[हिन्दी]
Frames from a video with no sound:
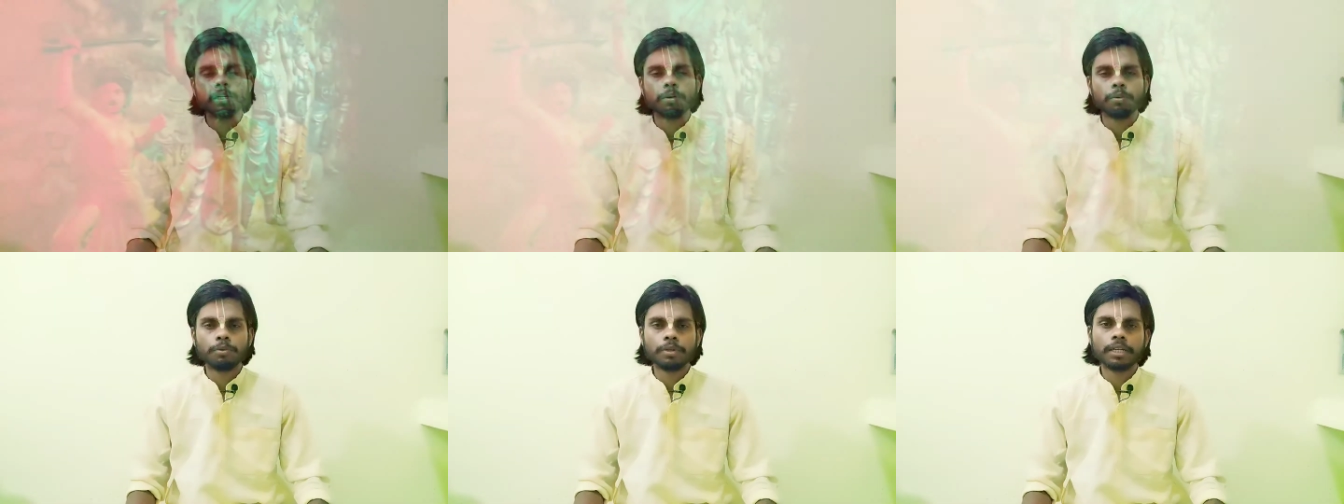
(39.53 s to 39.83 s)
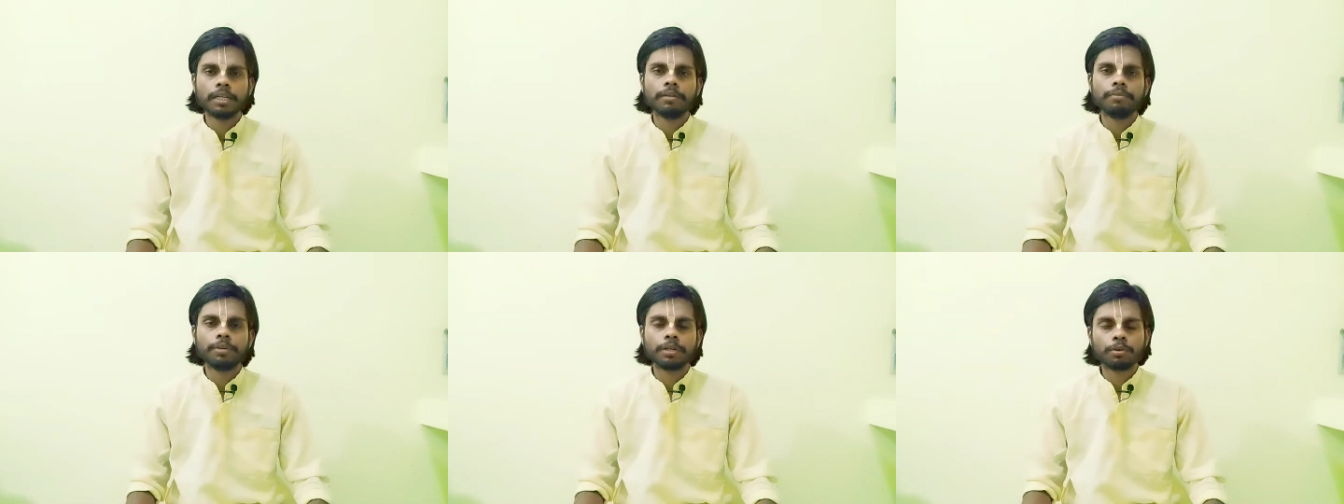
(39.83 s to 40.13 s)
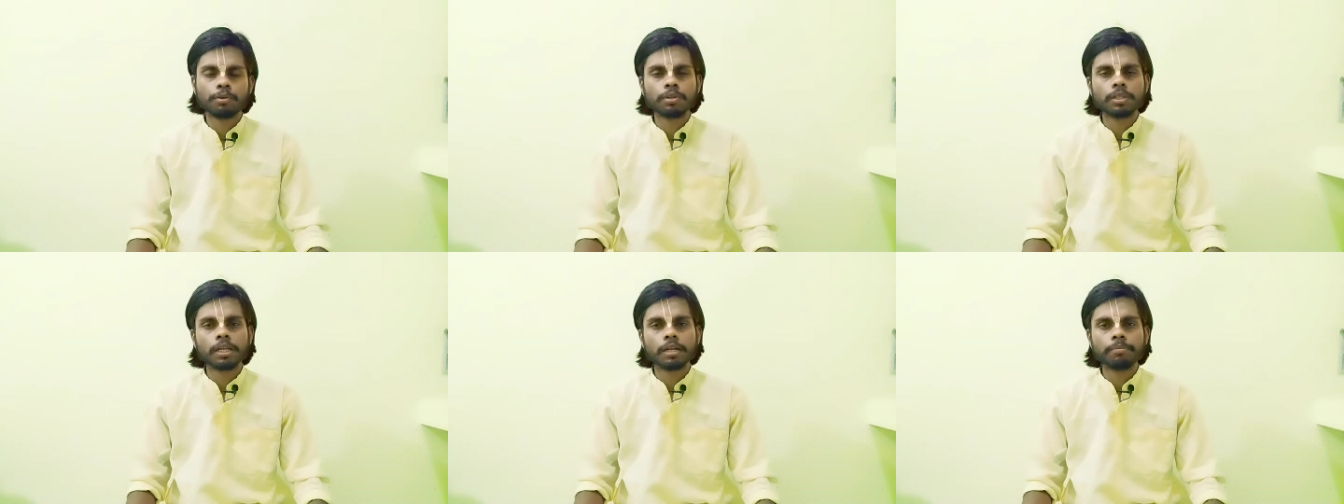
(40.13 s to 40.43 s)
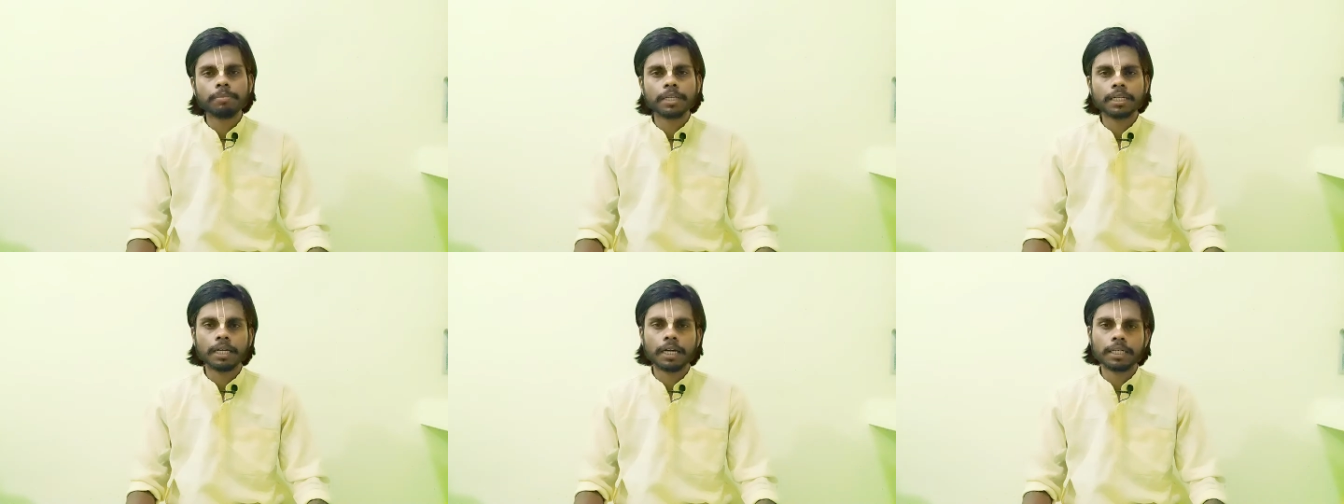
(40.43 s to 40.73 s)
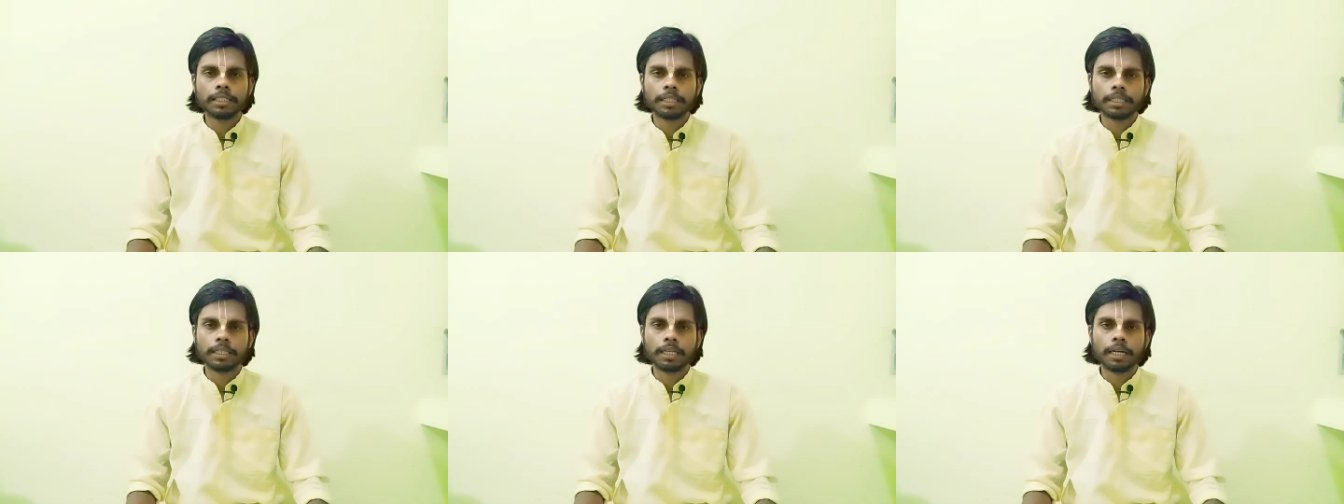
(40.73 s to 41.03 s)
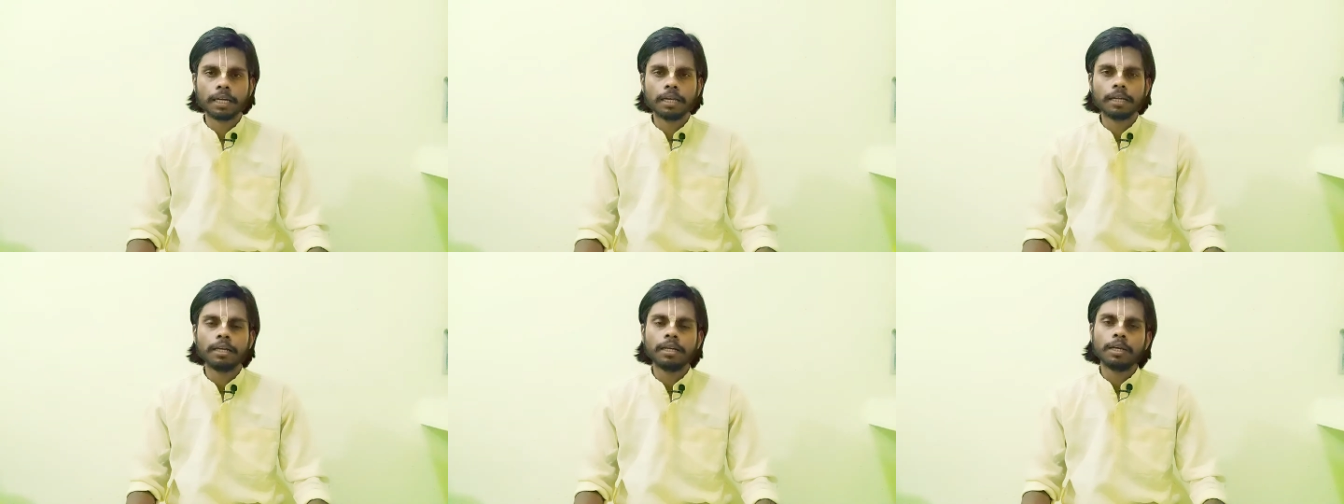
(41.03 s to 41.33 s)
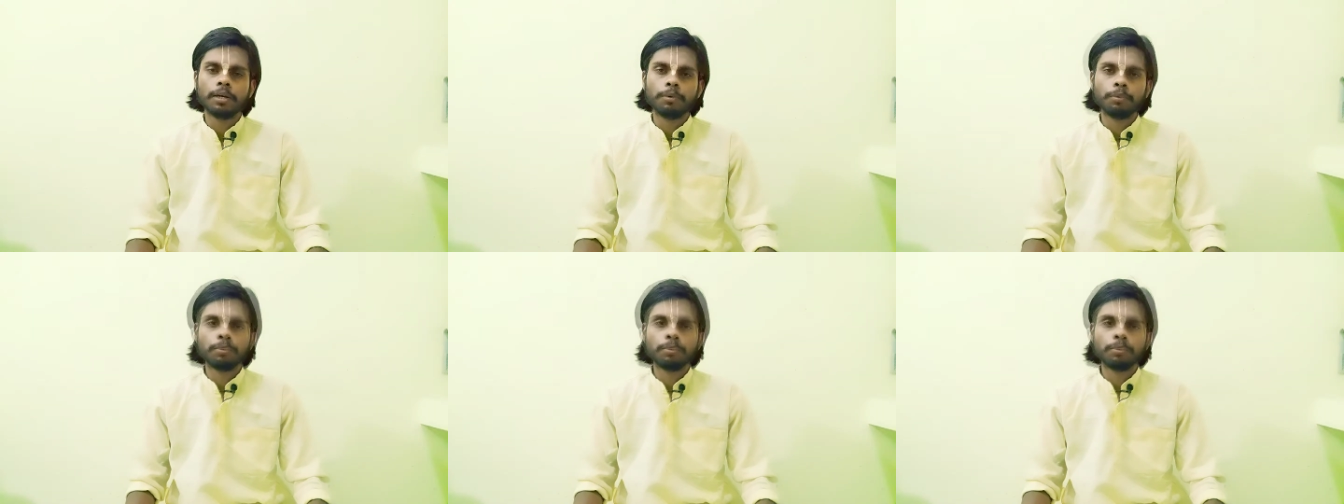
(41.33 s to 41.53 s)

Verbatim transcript: थे उन्हें वृकोदर भी कहा जाता है